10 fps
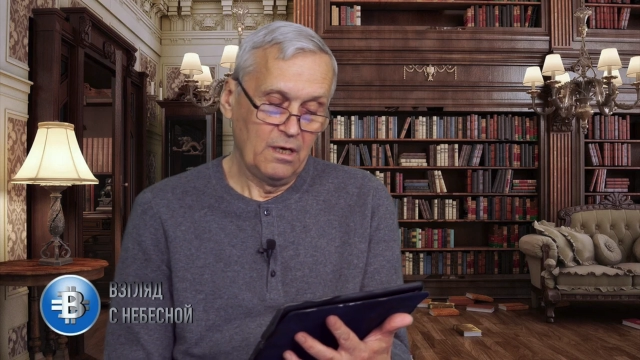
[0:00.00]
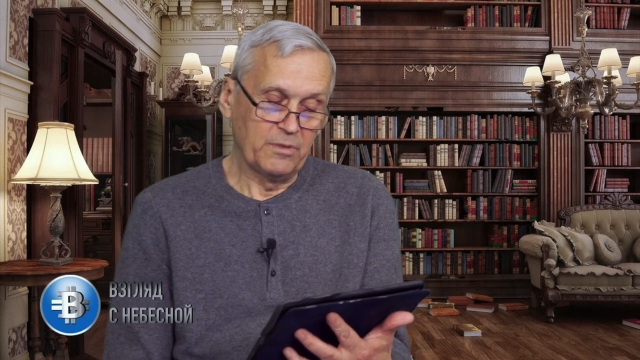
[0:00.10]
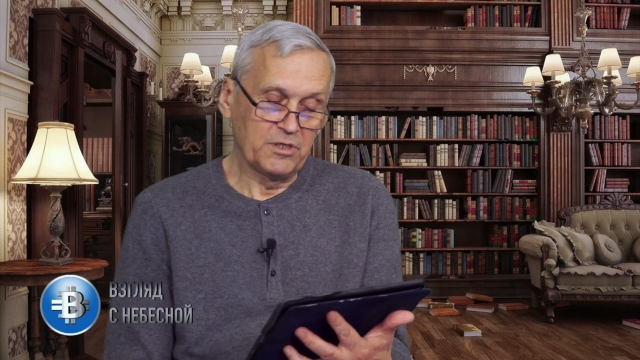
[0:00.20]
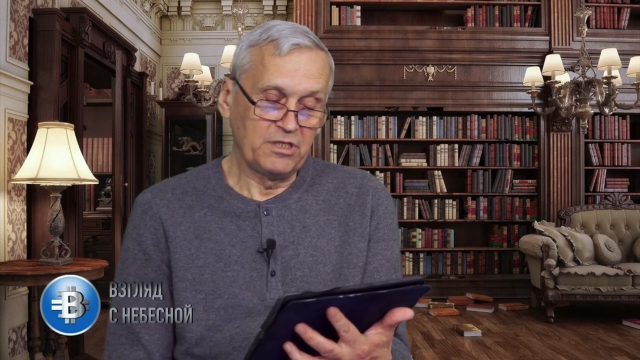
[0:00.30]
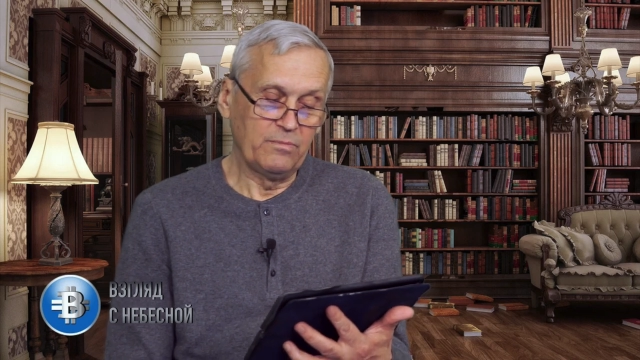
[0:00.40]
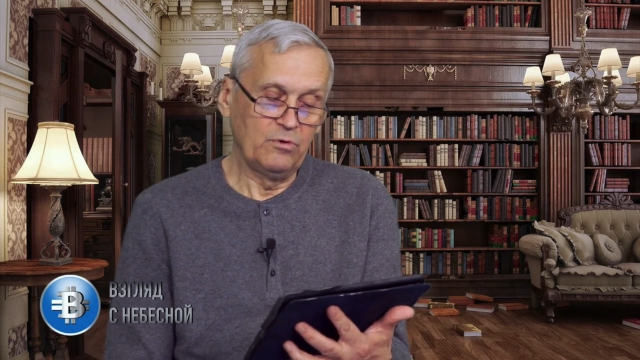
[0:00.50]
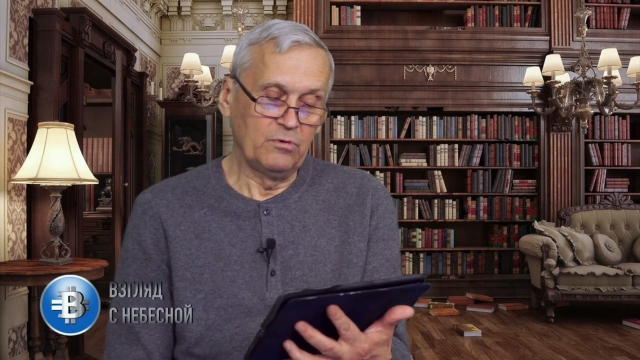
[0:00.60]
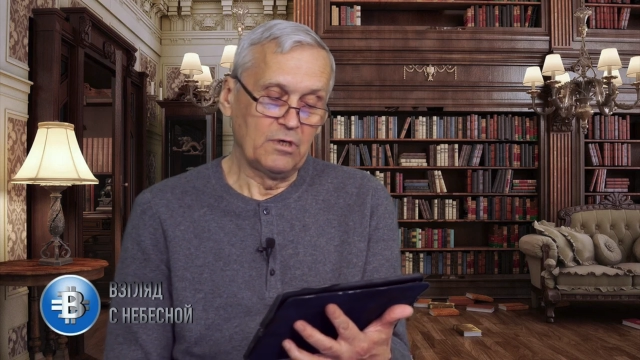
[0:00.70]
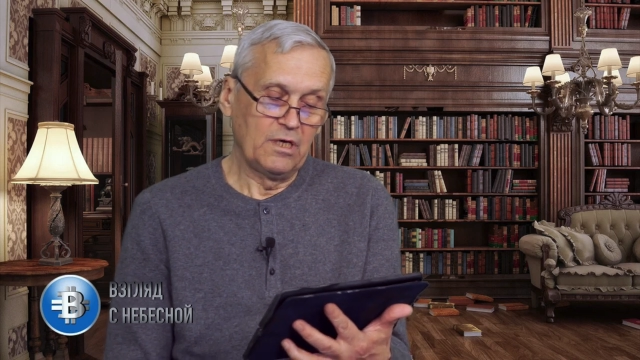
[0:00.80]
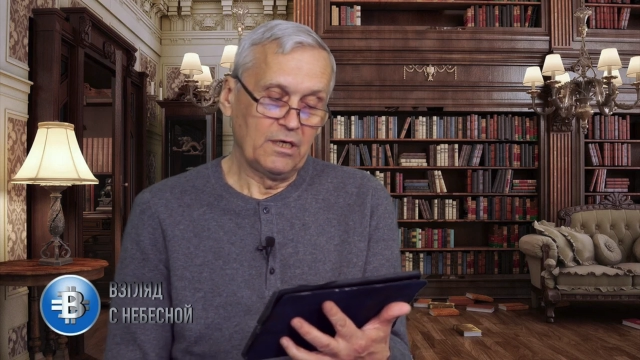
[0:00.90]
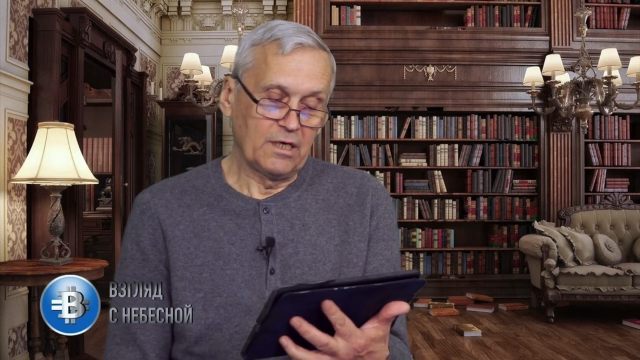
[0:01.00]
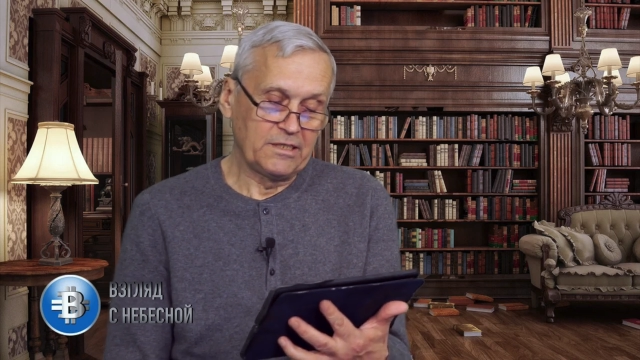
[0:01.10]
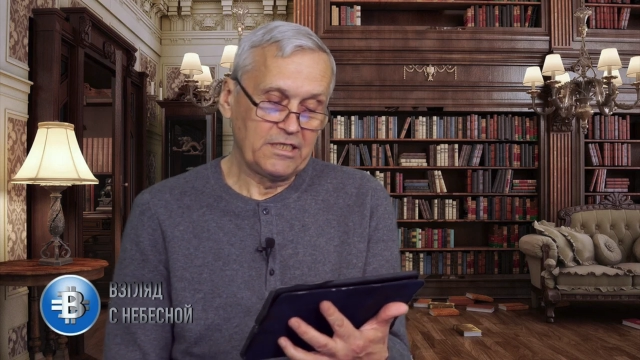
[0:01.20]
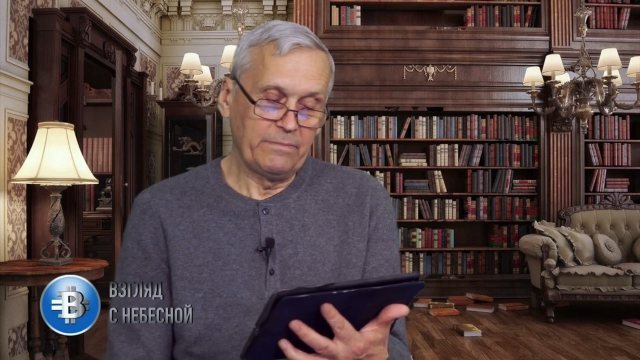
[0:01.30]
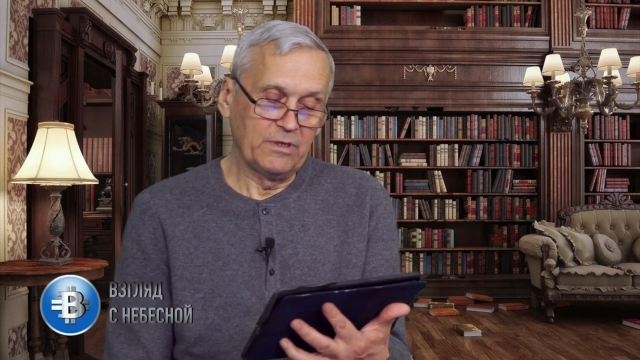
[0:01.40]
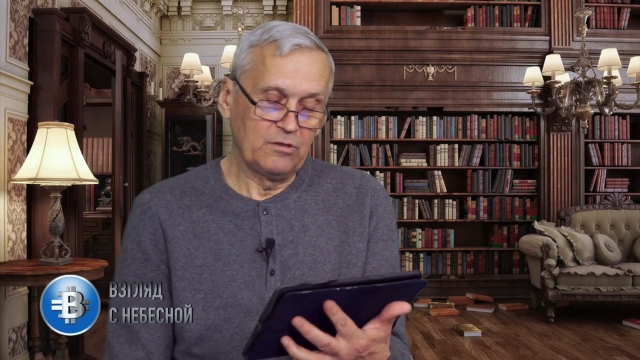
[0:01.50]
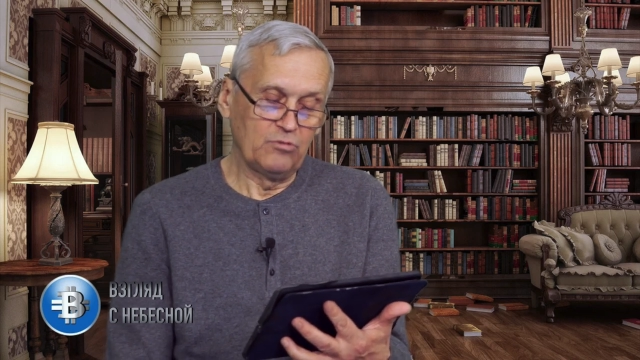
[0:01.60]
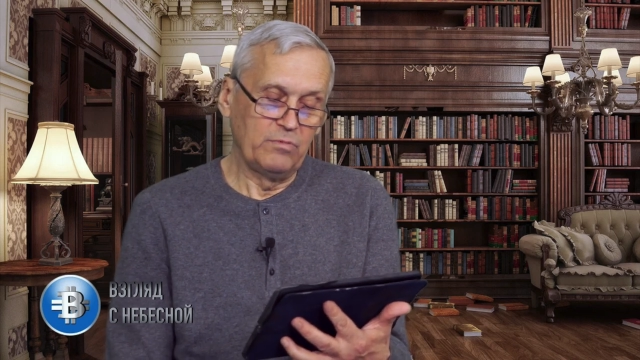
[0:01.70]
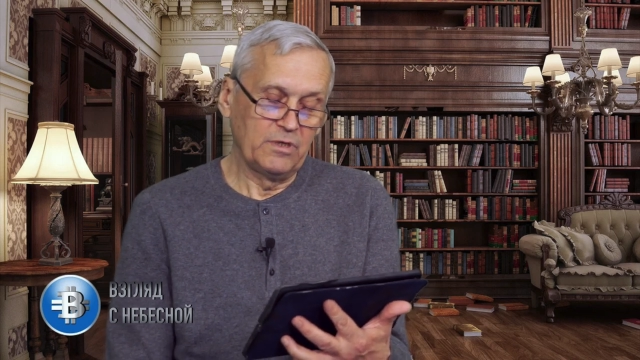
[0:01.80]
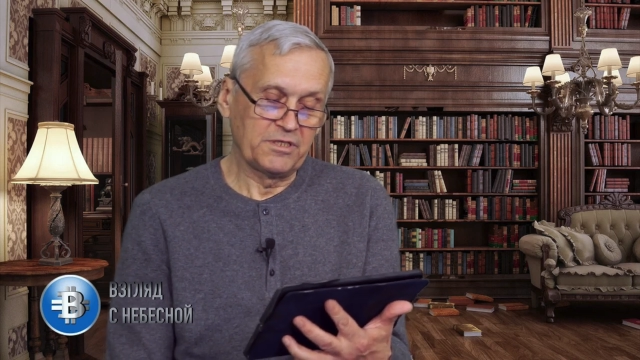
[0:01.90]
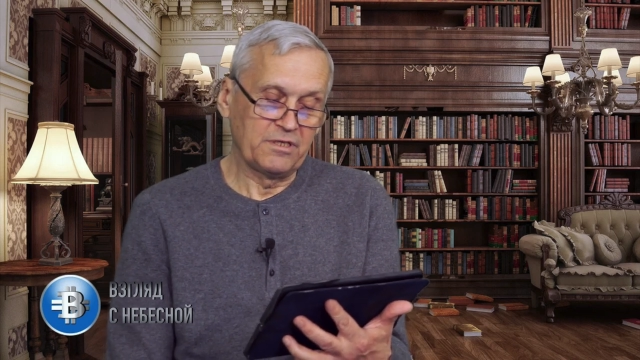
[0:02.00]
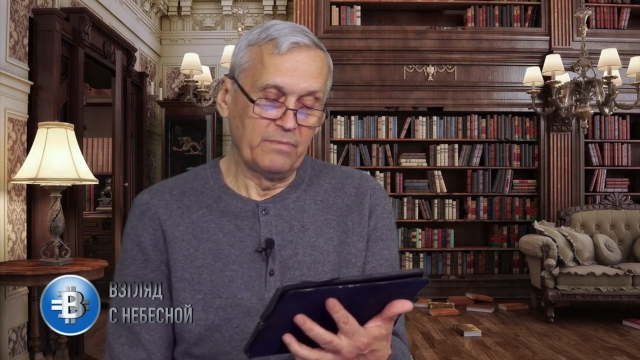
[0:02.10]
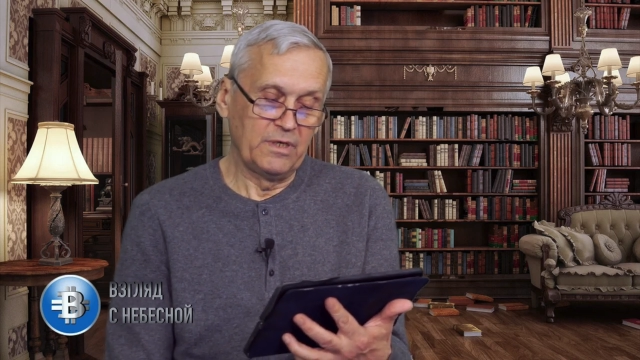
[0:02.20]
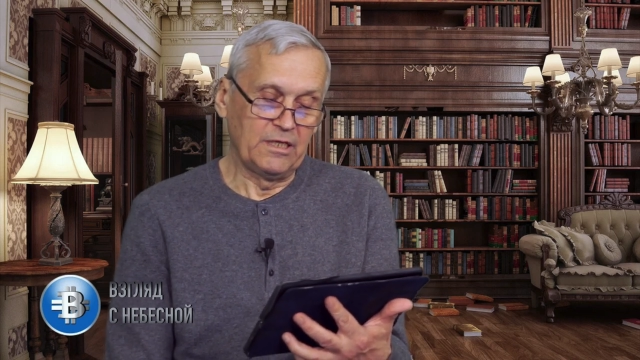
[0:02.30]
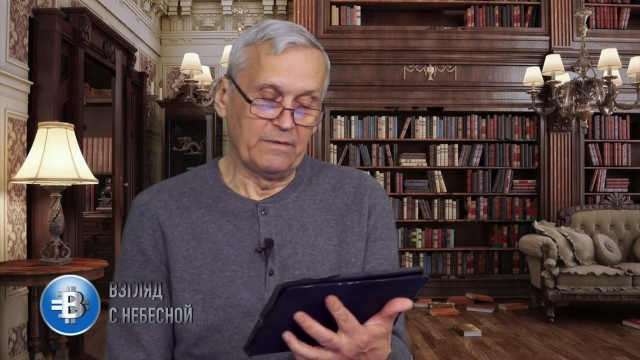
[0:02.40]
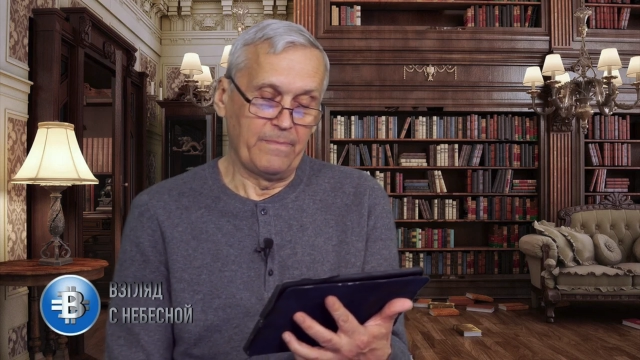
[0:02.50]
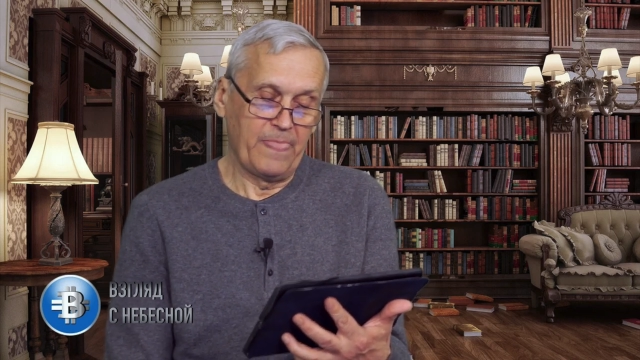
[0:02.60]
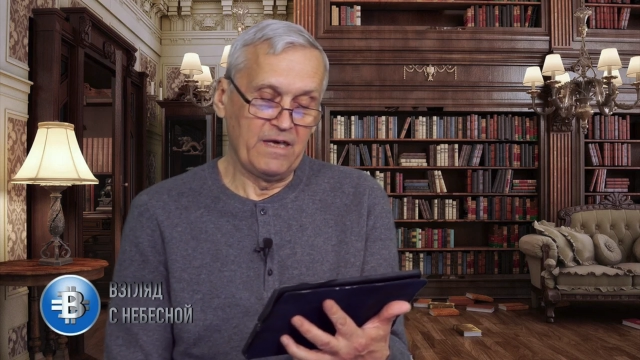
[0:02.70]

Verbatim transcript: Посему, хотя бы ты умылся мылом